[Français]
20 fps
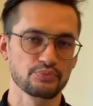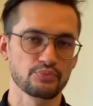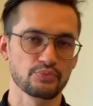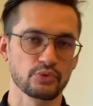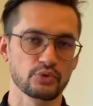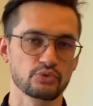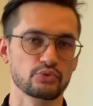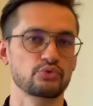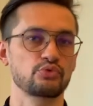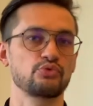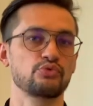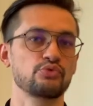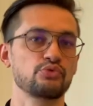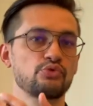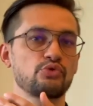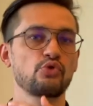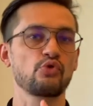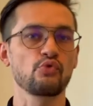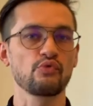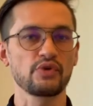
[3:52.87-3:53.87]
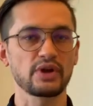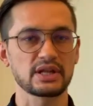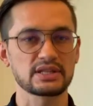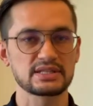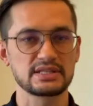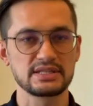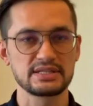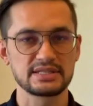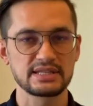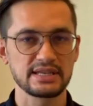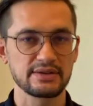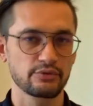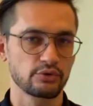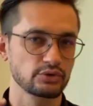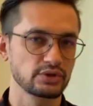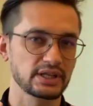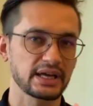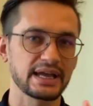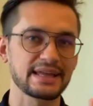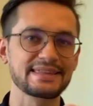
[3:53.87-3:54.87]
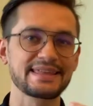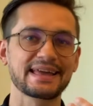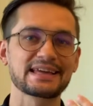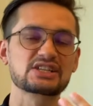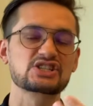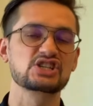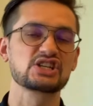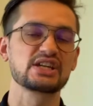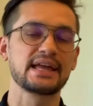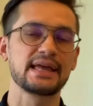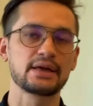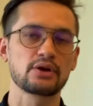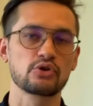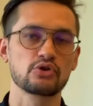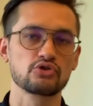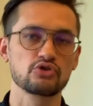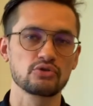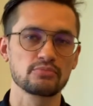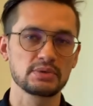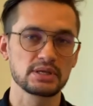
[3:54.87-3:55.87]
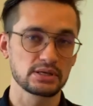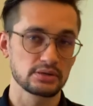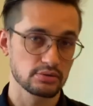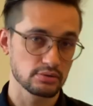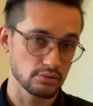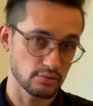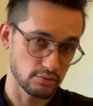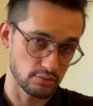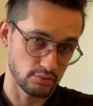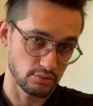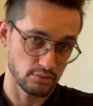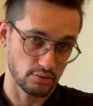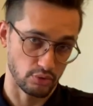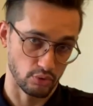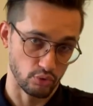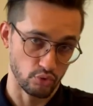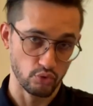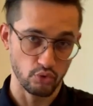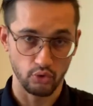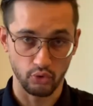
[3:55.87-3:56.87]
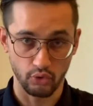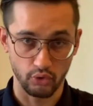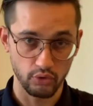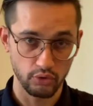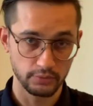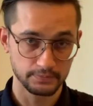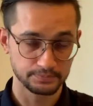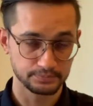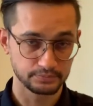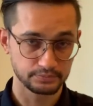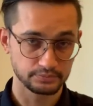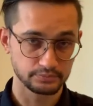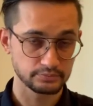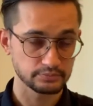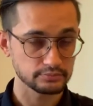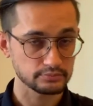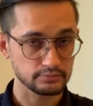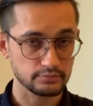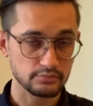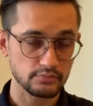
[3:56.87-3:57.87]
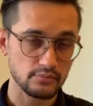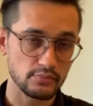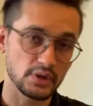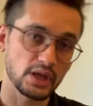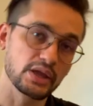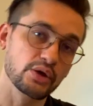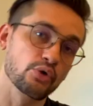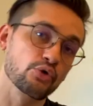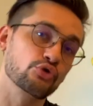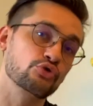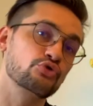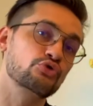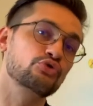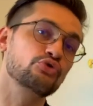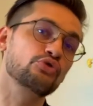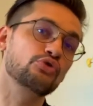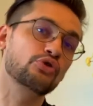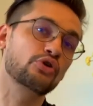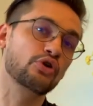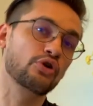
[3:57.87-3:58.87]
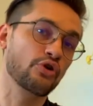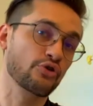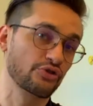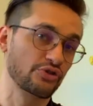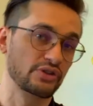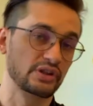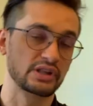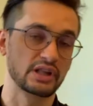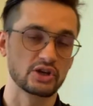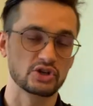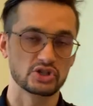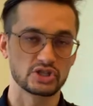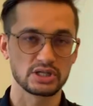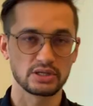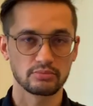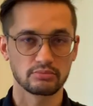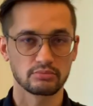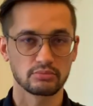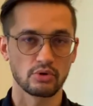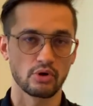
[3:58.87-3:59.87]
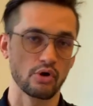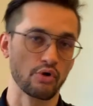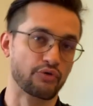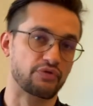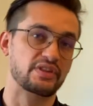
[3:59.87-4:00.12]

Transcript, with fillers: Donc vous convertissez votre énergie économique en euros et en stockant cette énergie, en